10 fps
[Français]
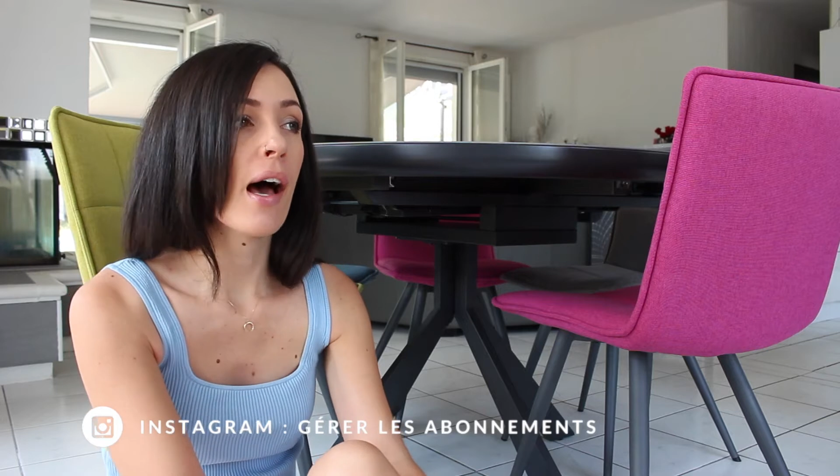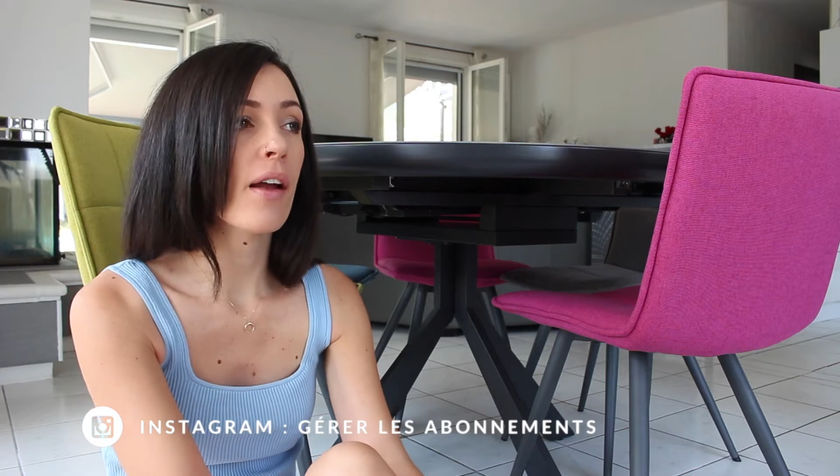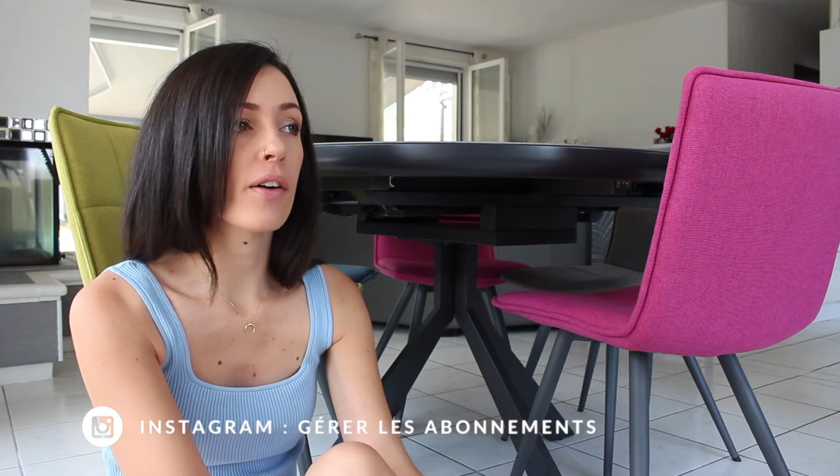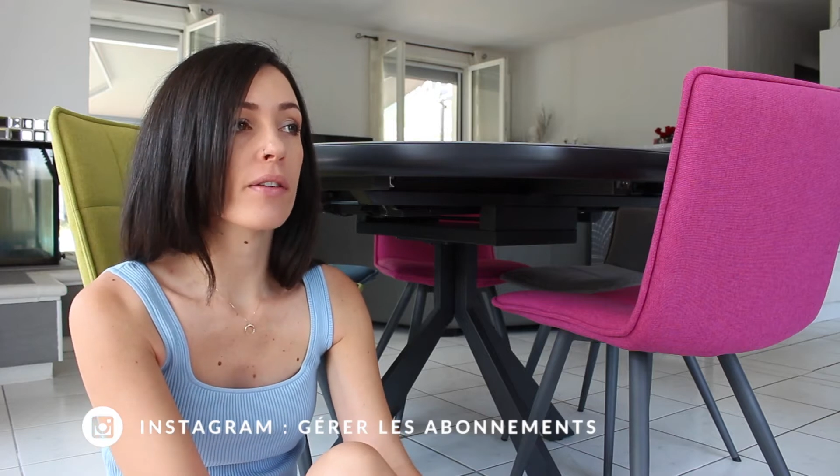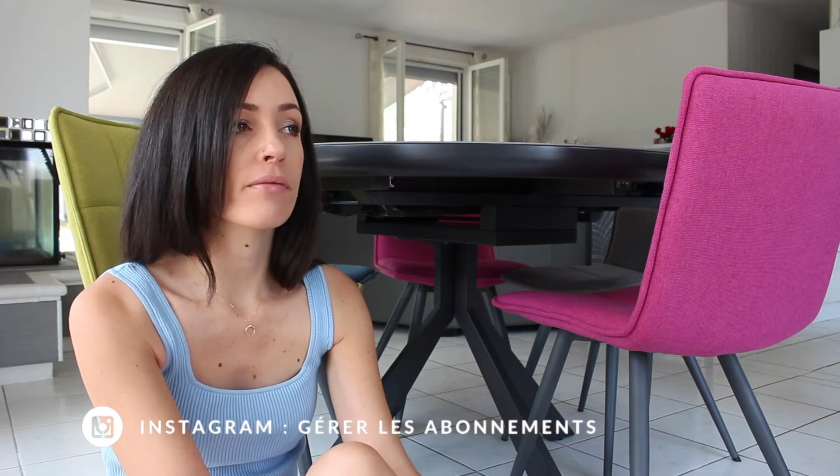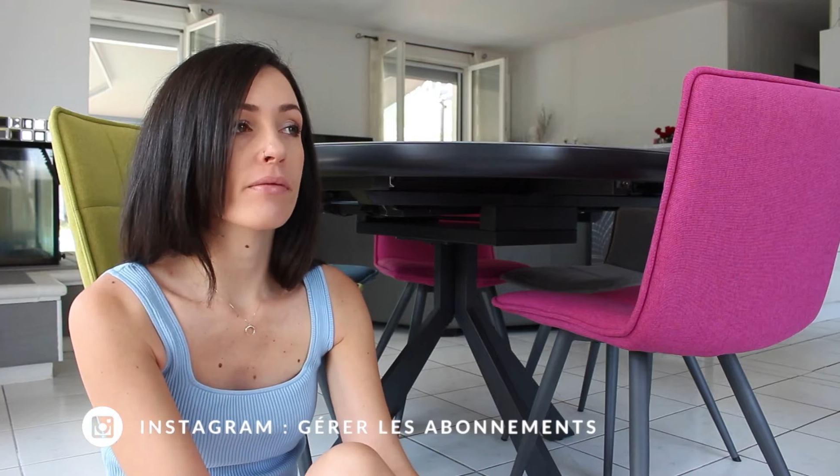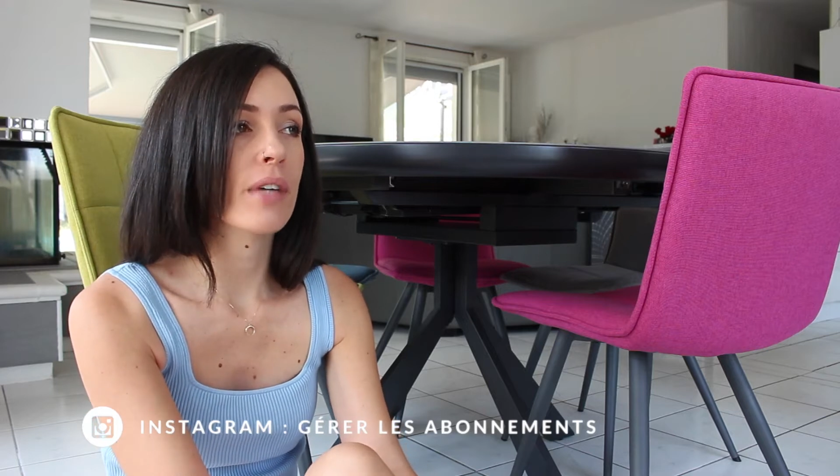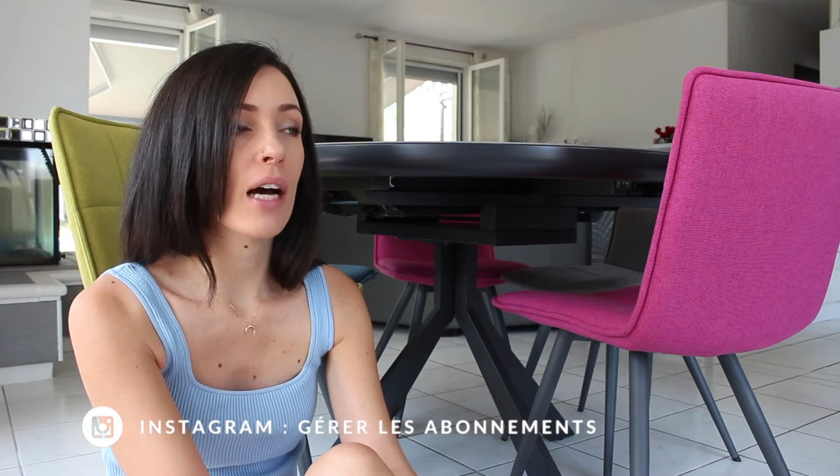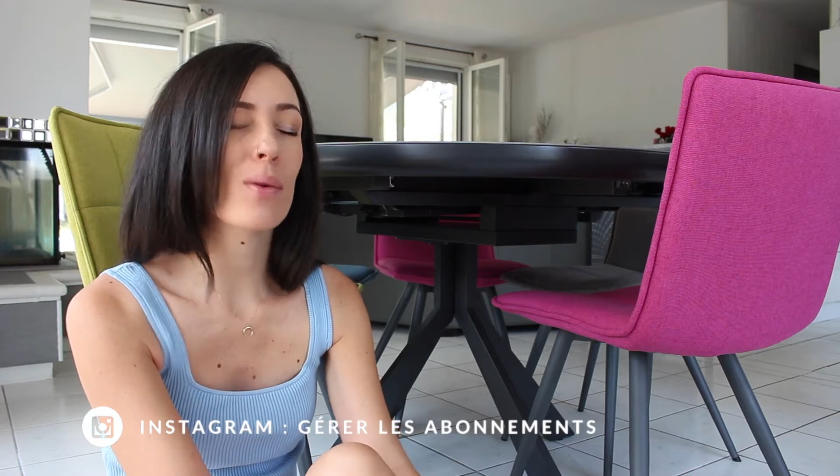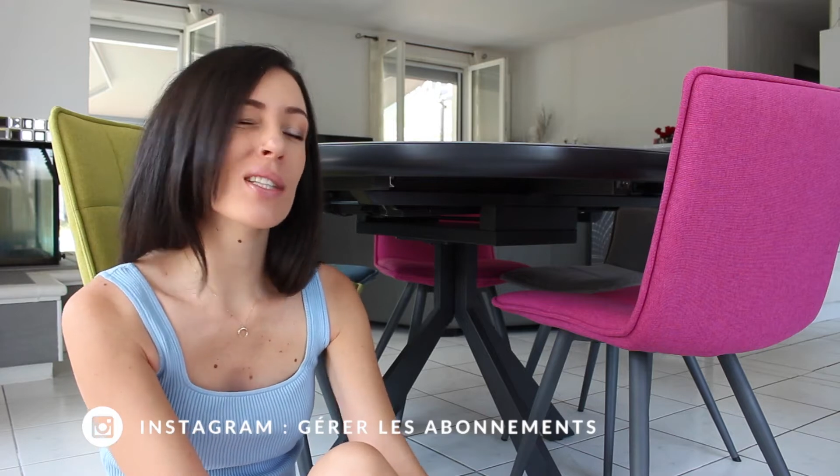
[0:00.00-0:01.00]
Alors,
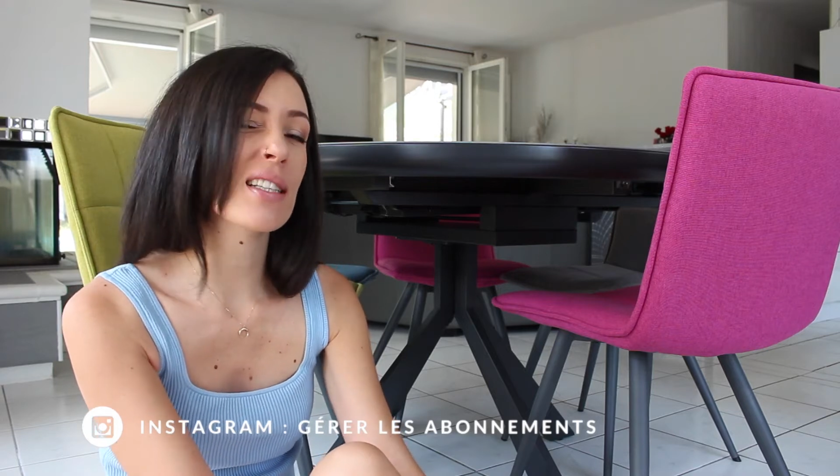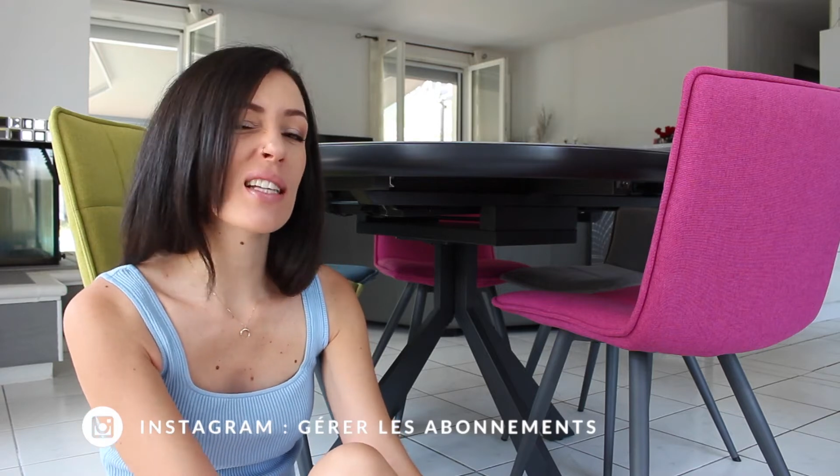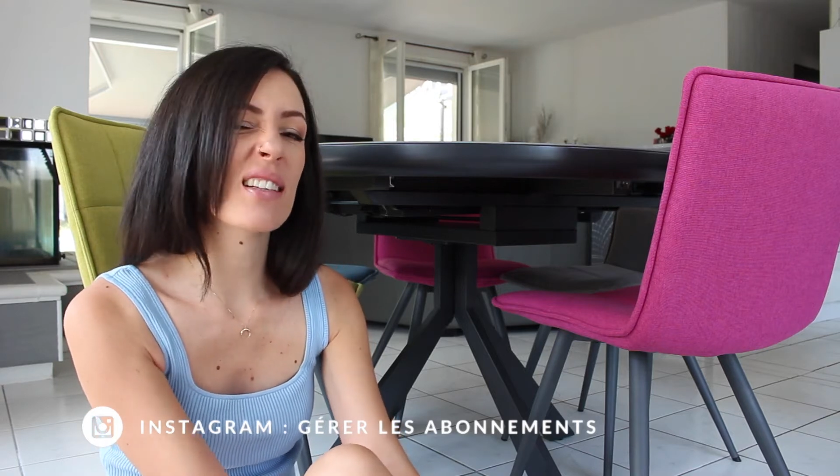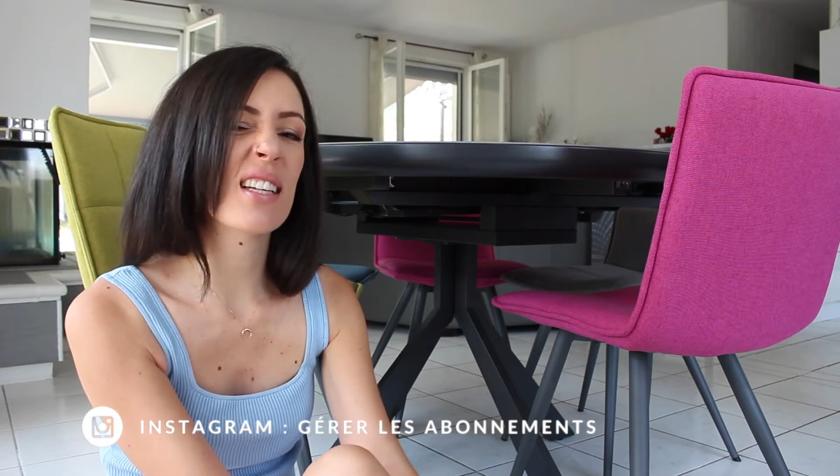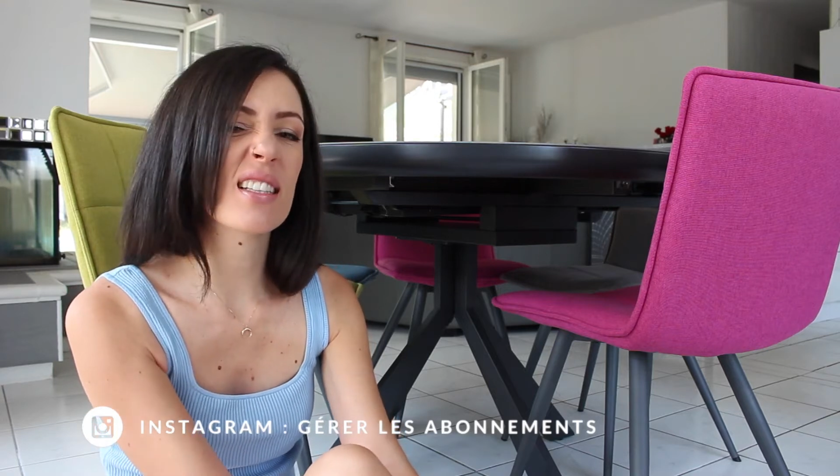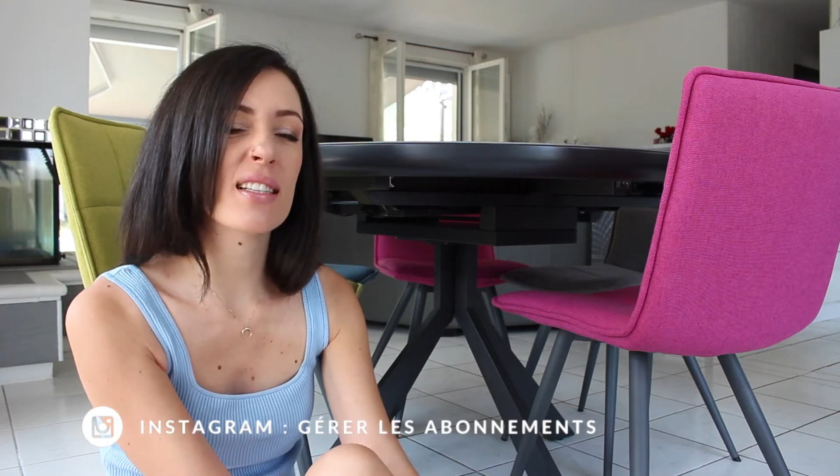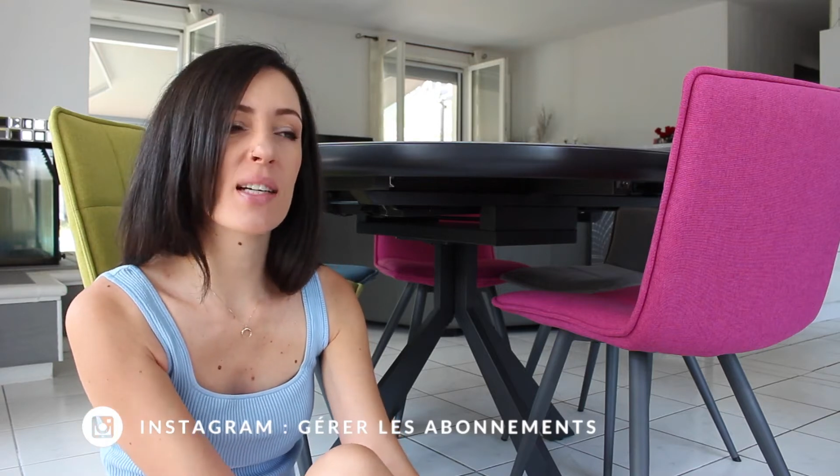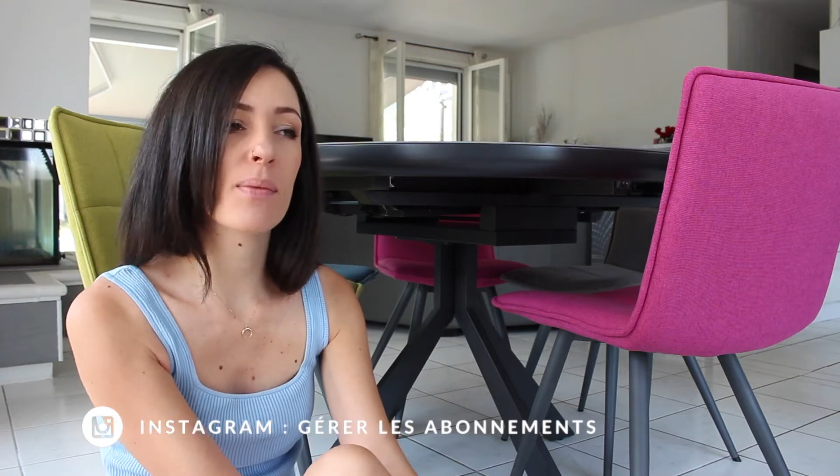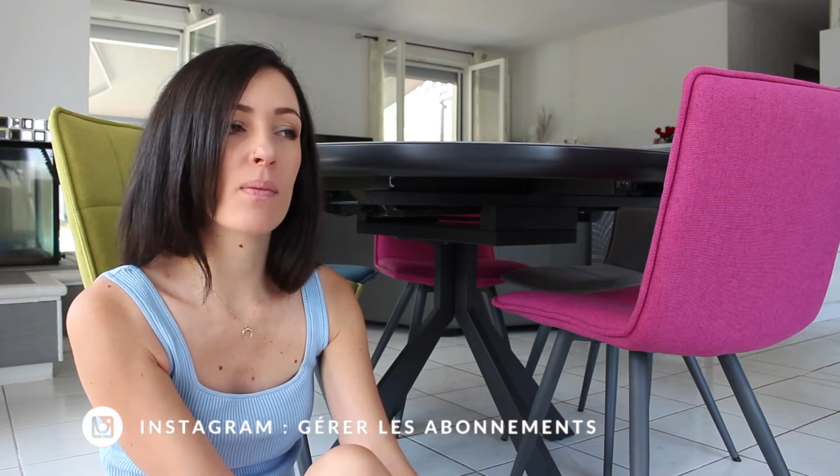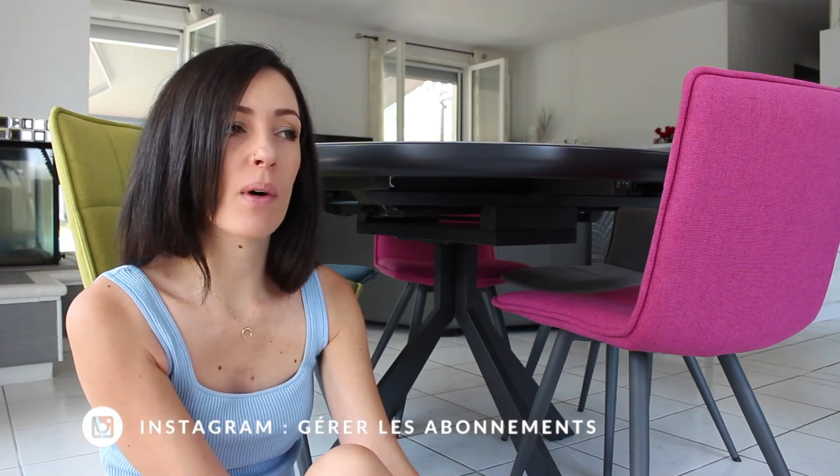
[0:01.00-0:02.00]
à quoi ça sert de trier
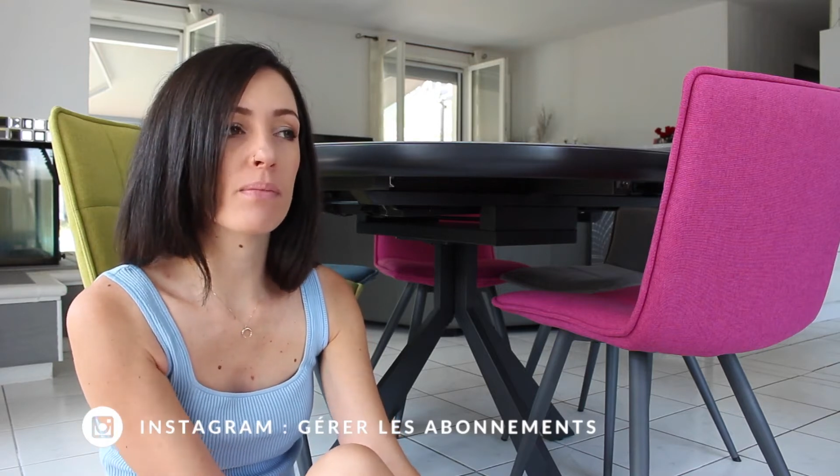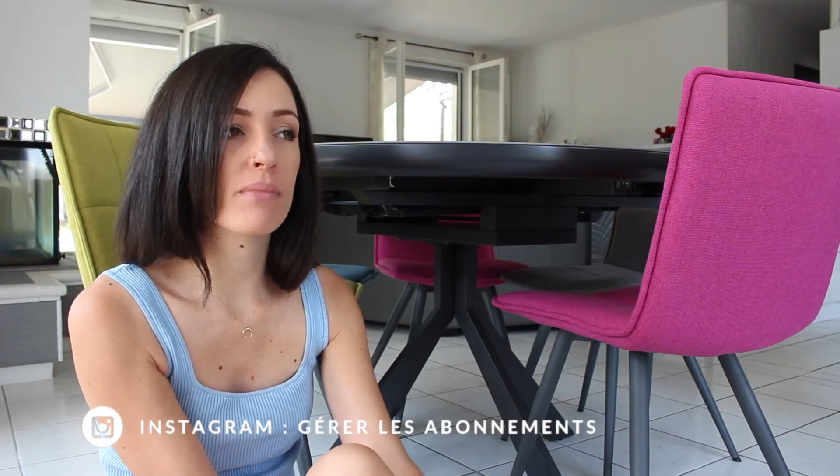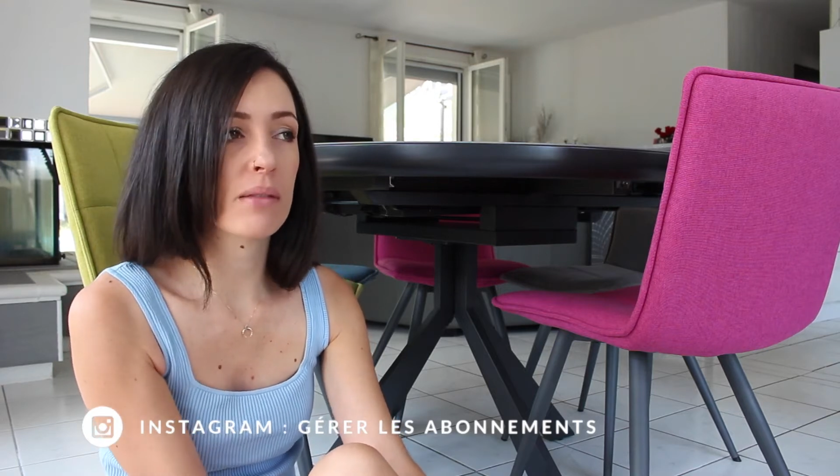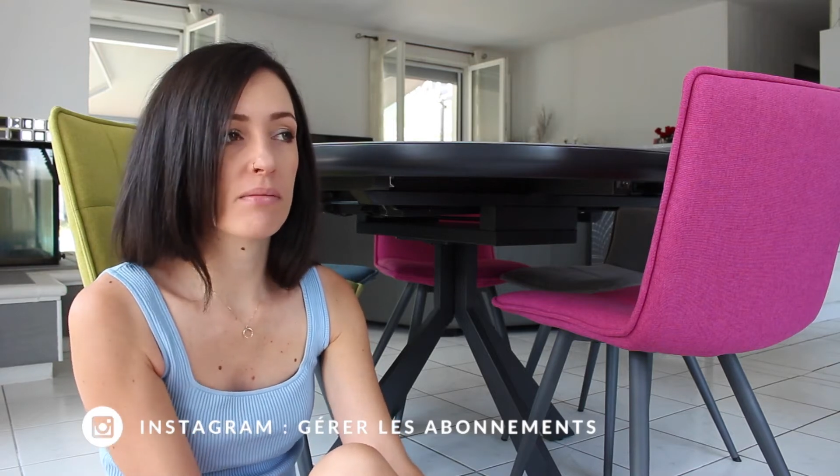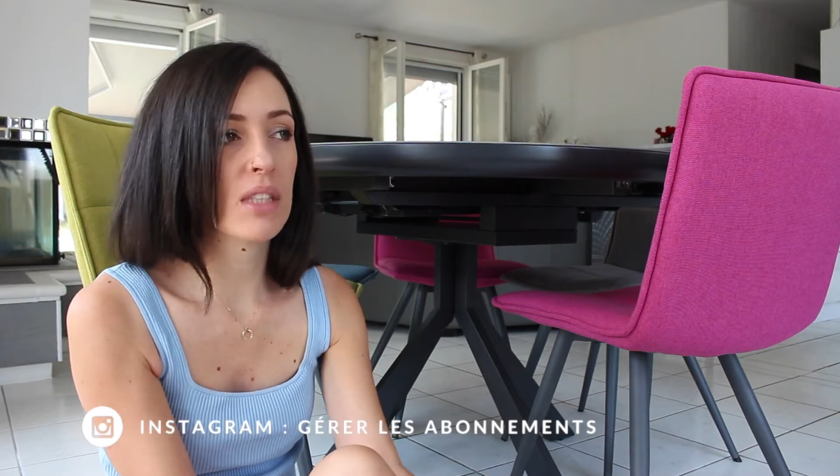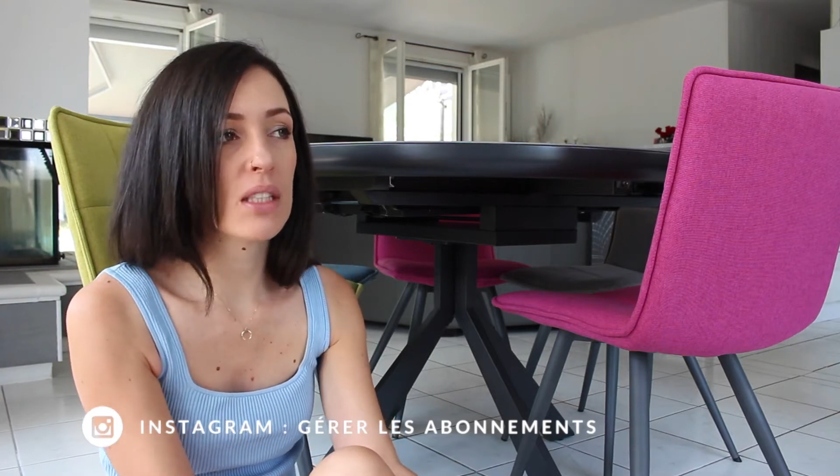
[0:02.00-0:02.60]
ses abonnements Bah,